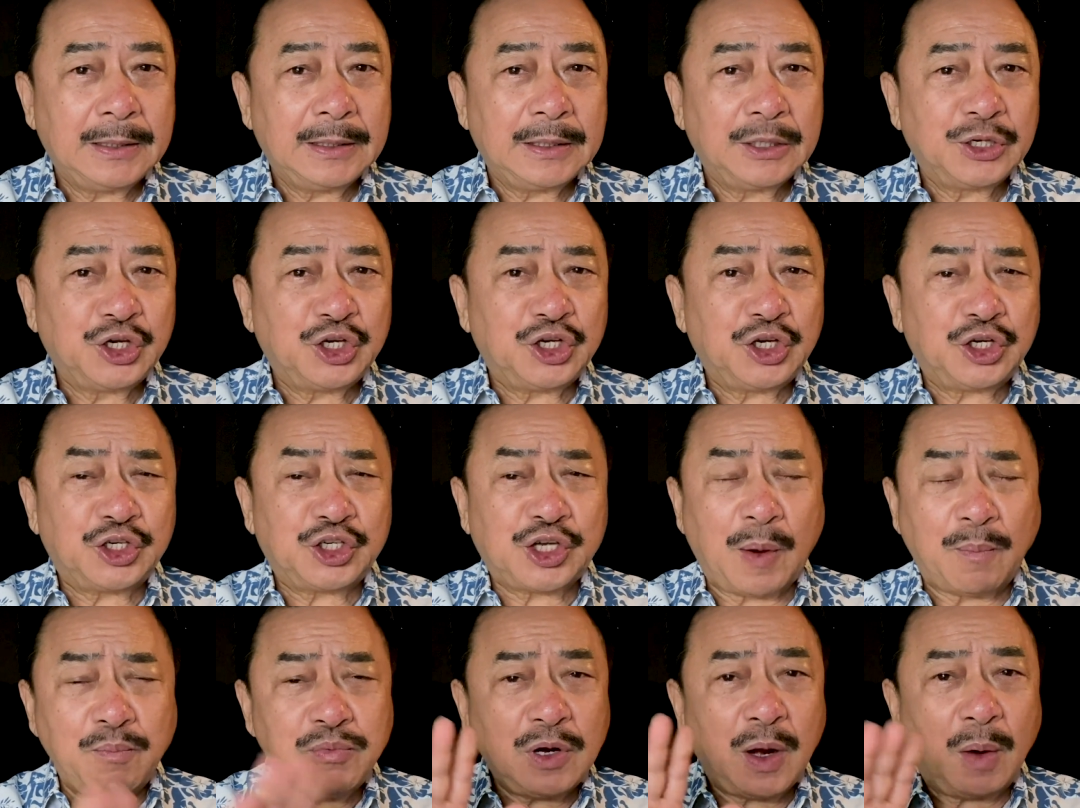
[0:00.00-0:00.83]

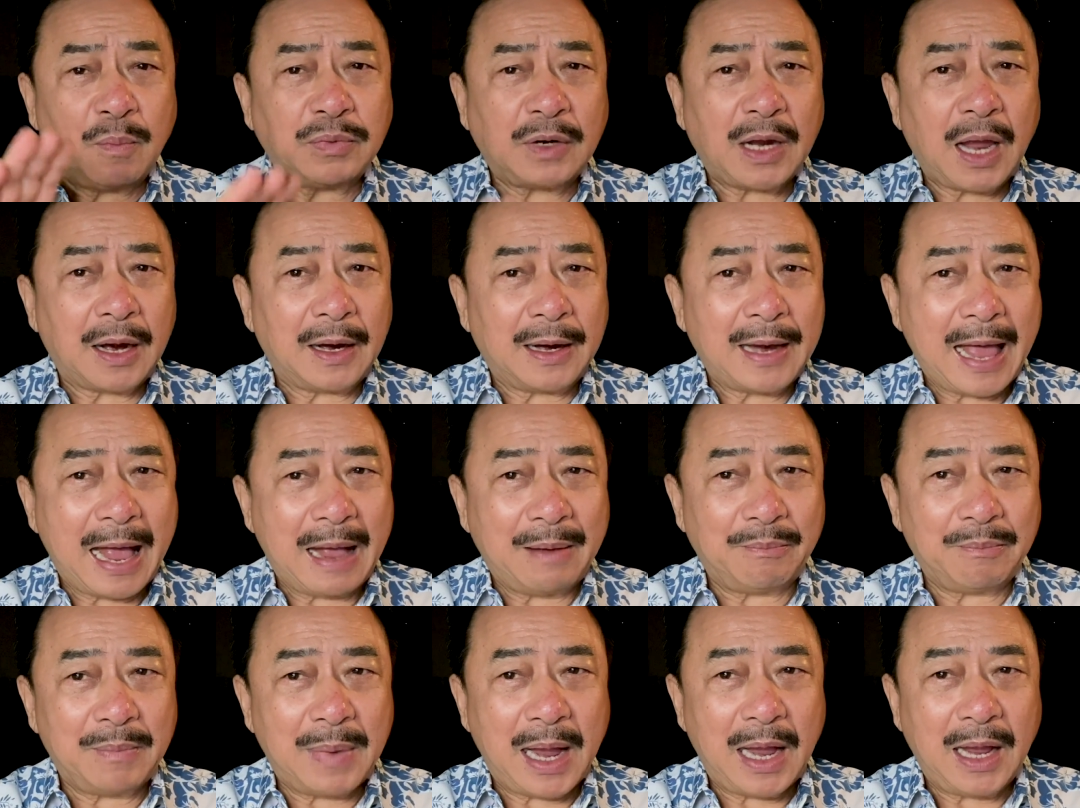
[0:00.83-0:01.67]
sống không cần
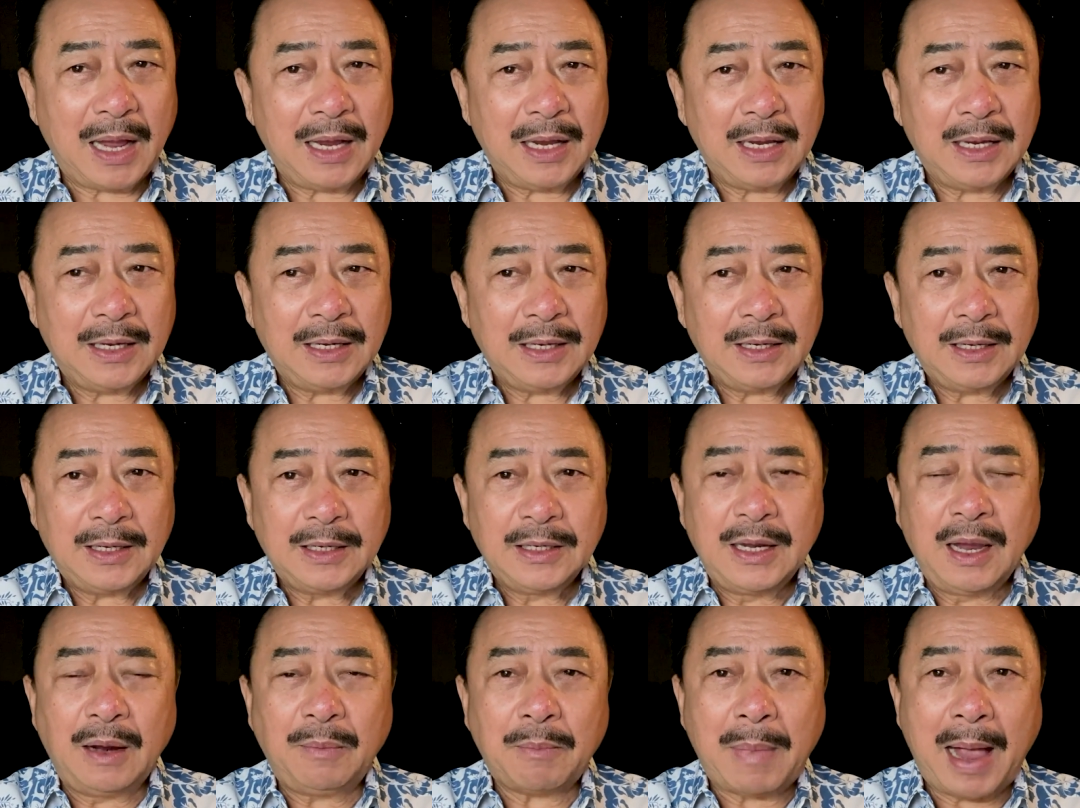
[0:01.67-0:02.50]
làm mà.
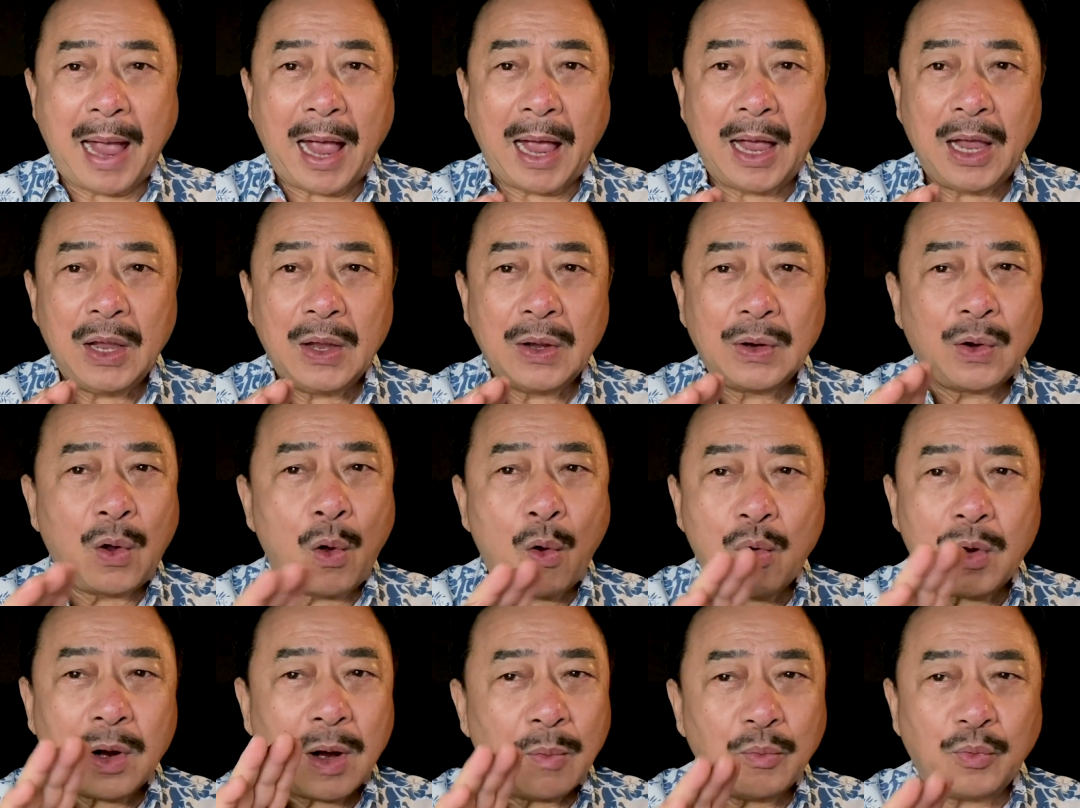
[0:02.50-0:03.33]
Nhưng mà
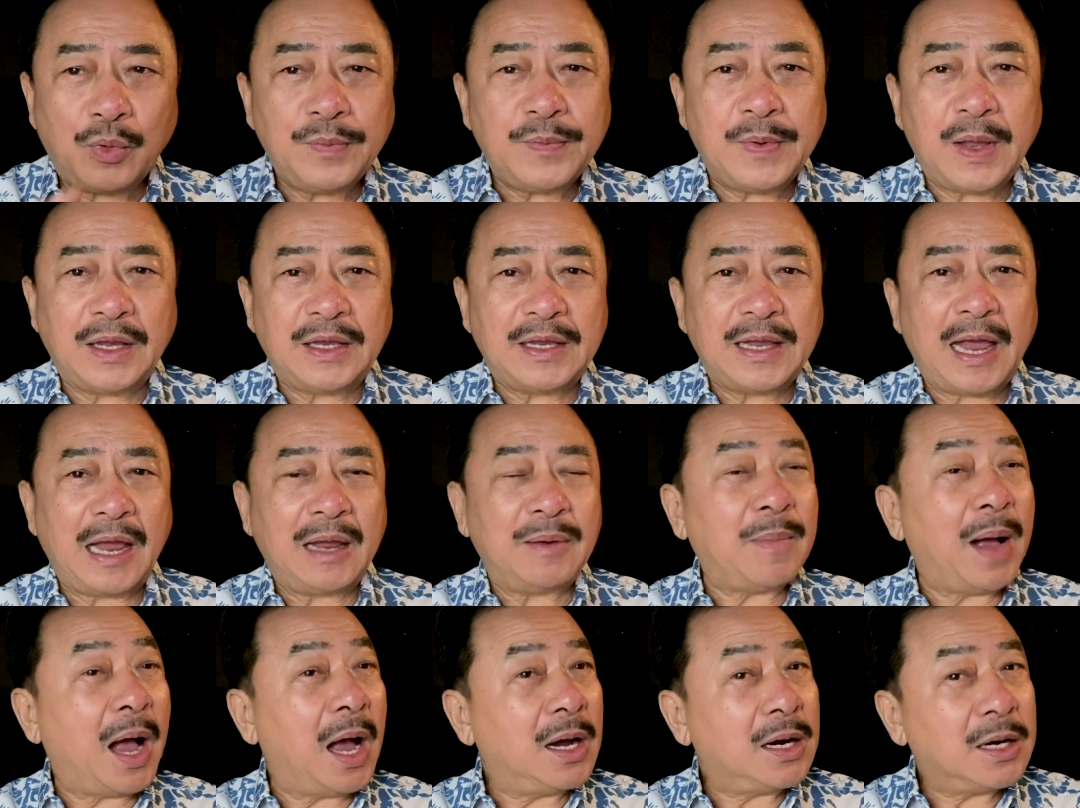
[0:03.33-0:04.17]
cô không có gì dậy
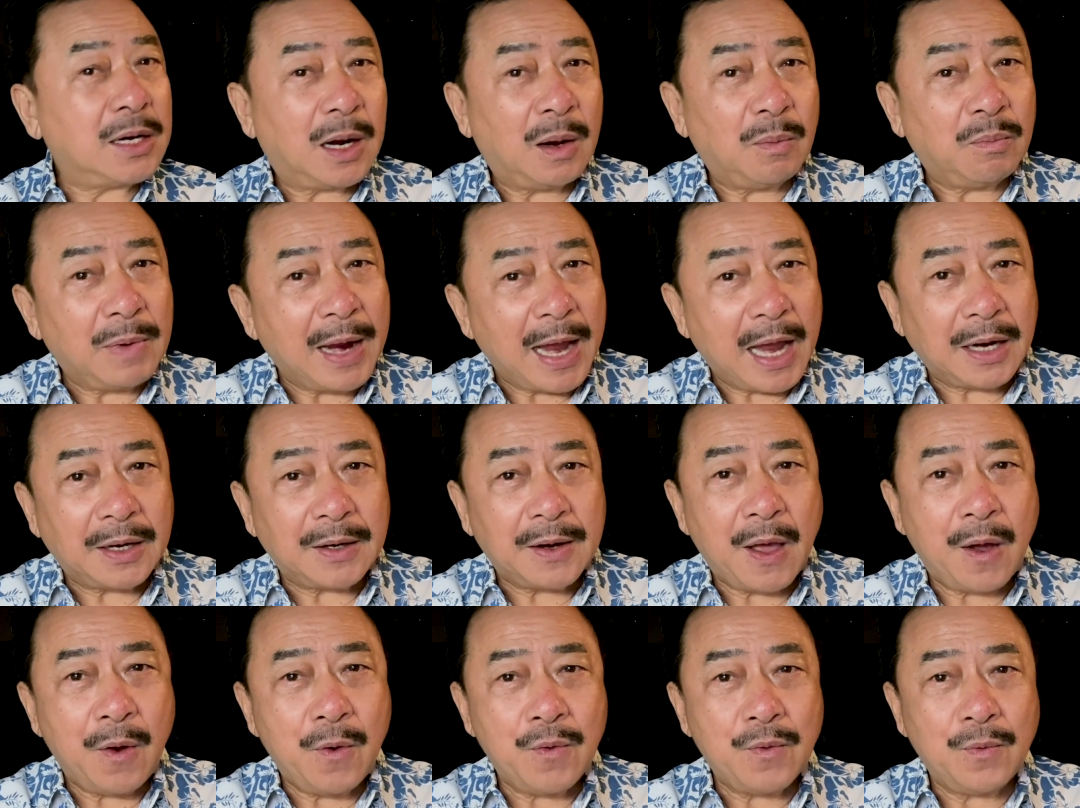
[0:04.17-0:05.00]
mà ở không ăn
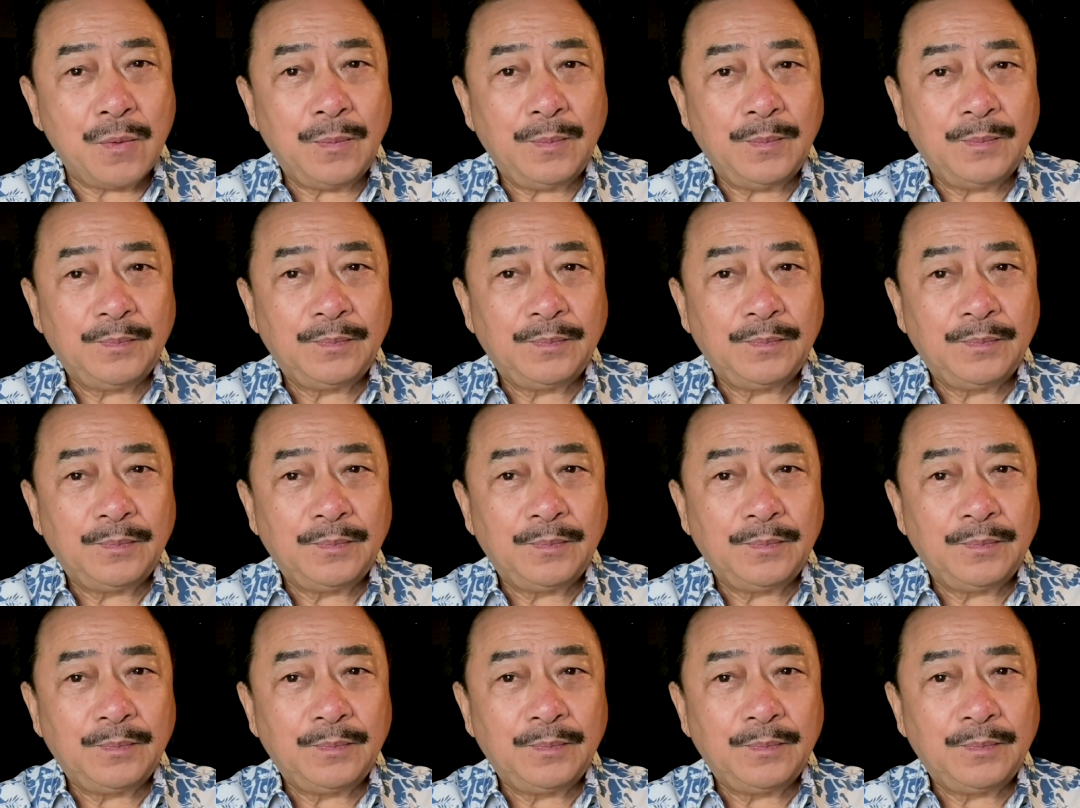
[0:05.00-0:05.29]
đâu.